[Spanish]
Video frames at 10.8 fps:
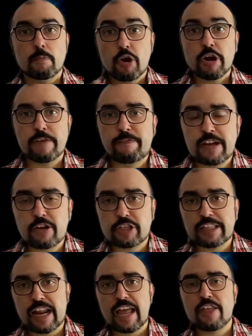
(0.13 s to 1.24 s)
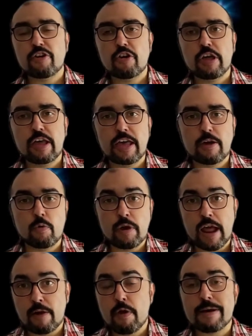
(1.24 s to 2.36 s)
Bueno, Netflix nos ha traído eh,
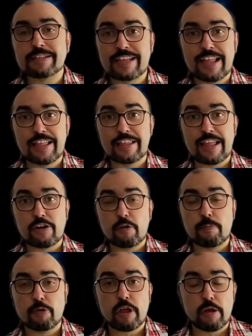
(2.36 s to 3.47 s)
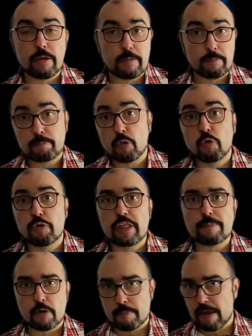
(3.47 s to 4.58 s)
una nueva serie de terror eh,
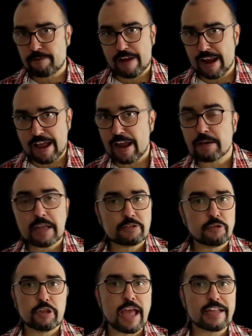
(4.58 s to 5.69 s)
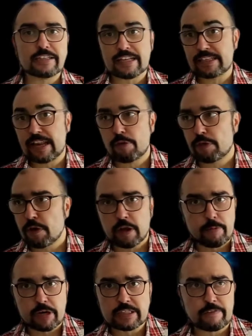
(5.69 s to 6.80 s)
producida por Mike Flanagan. Esto ya es casi traducción que
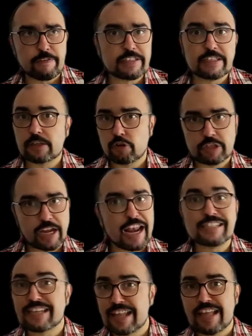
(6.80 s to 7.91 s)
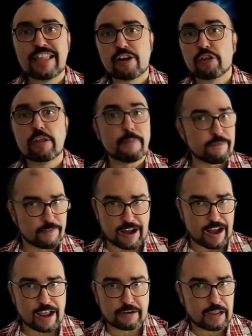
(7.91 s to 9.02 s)
por estas fechas nos llega la serie de terror de Mike
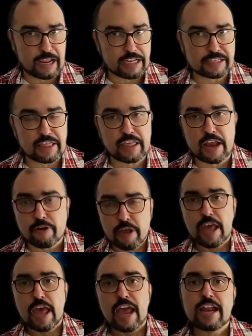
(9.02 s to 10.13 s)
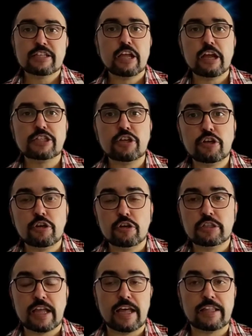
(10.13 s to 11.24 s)
Flanagan, en esencia, ¿no? En esta ocasión
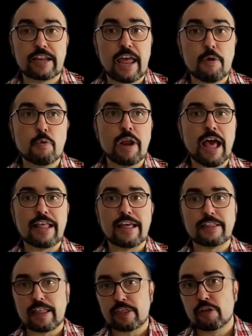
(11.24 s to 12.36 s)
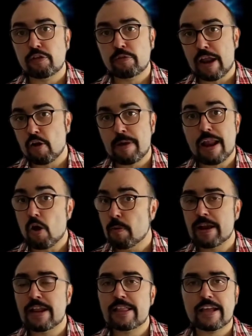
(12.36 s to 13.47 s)
nos trae una adaptación de una novela
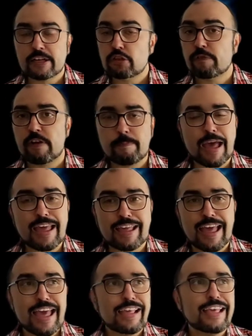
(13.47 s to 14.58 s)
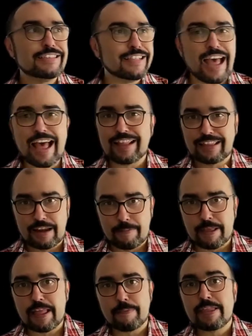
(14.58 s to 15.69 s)
juvenil de Christopher Pike que está
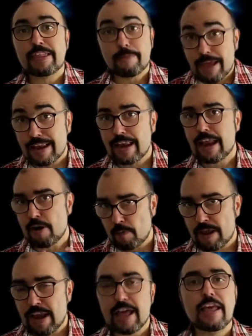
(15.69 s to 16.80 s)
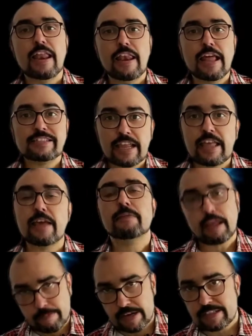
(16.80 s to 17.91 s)
tremendamente bien, la novela. La serie
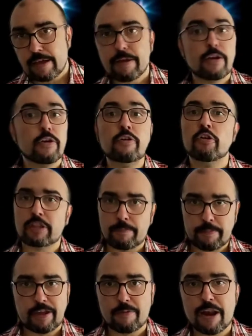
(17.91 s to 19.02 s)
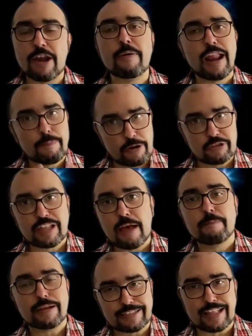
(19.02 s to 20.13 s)
también está bien, no tan bien como la novela, pero está
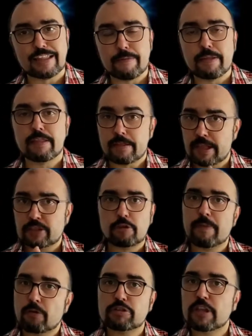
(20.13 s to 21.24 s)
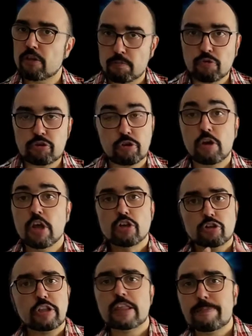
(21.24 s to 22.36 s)
bastante bien. De hecho, me ha gustado mucho.
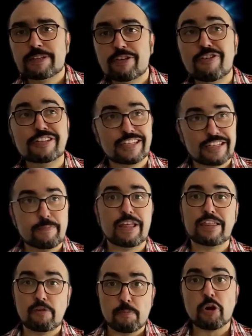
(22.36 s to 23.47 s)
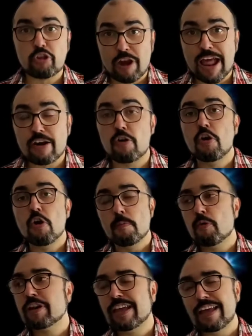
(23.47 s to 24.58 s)
Son 10 episodios que se puede hacer un poquito largo
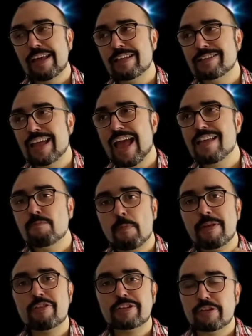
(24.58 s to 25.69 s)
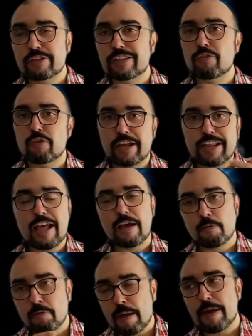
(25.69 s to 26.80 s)
porque hay momentos donde todo gira
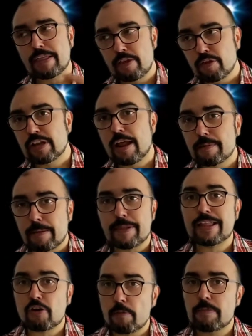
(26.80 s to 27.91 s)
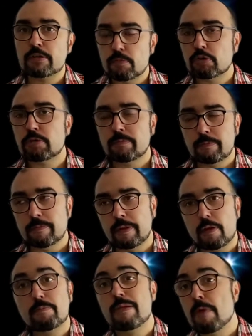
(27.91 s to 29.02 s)
una vez y otra, repetir los mismos, mm,
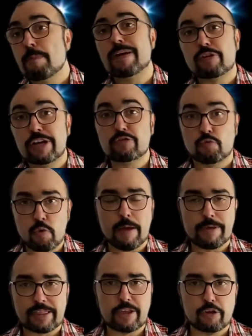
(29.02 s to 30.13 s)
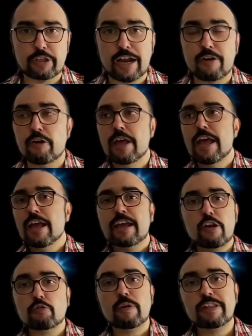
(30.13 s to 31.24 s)
los mismos patrones una vez y otra otra, ¿no? ¿Qué
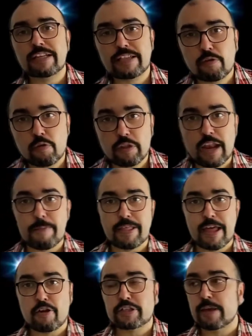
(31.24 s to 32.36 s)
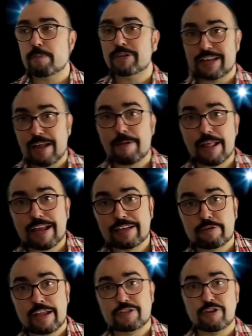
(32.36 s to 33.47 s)
nos cuenta este club de la medianoche? Pues la verdad es que es
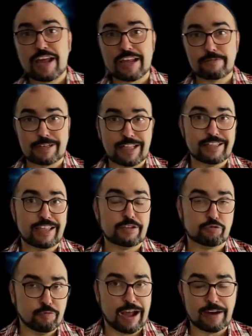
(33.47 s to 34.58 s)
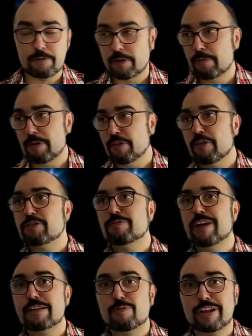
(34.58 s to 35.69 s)
una historia que es bastante chunga, ¿no? Y cuando digo
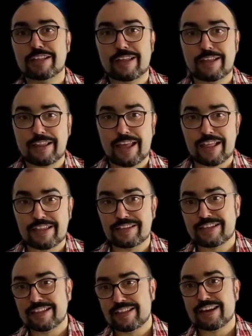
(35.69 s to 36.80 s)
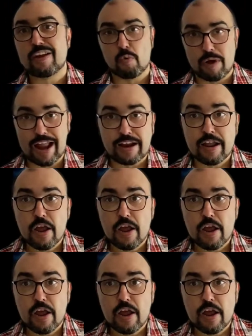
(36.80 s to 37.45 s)
chunga es porque te, hace sentir regular